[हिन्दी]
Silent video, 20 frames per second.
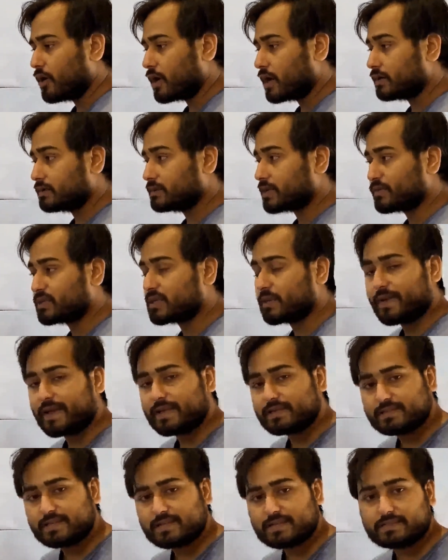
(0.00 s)
और सबसे
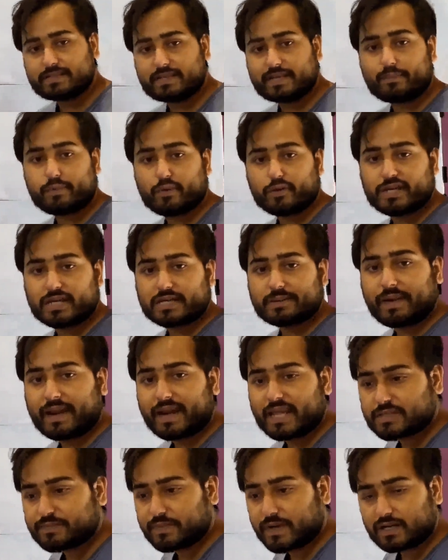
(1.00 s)
मेन चीज़ ये प्रोजेक्ट
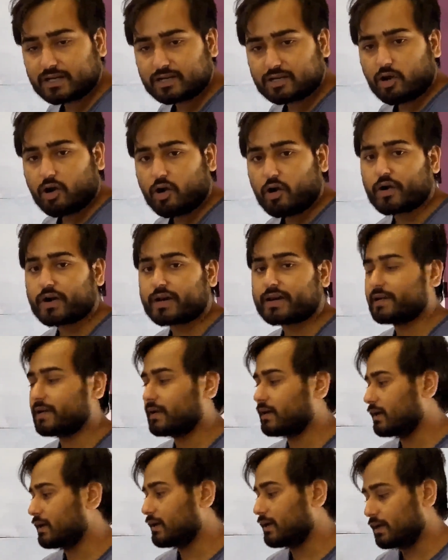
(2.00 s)
मैनेजमेंट और
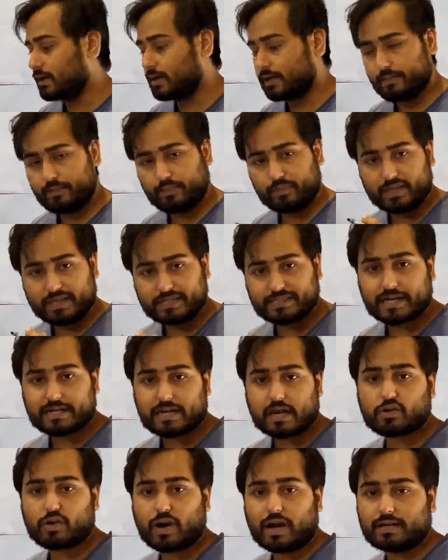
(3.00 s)

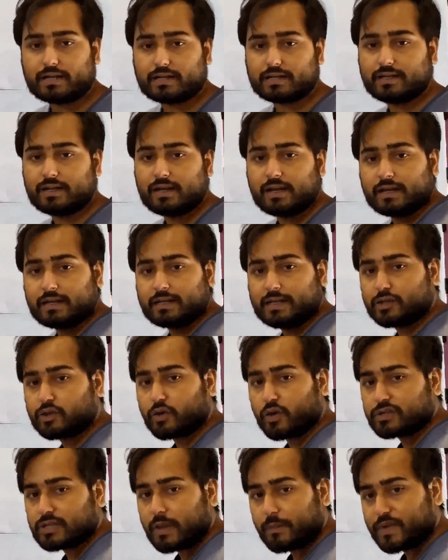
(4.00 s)
स्टैंडर्ड क्वालिटी
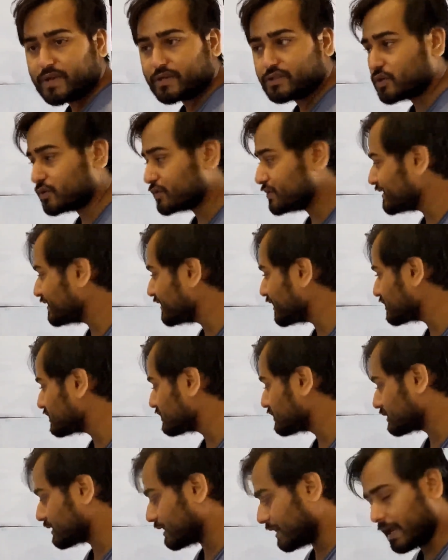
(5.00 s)
ये दोनों सब्जेक्ट जो
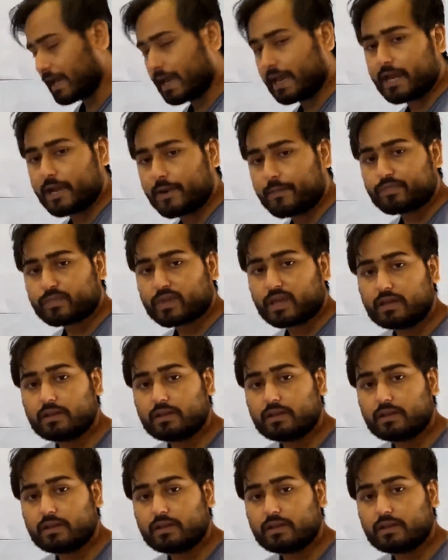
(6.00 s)
जीएस के हैं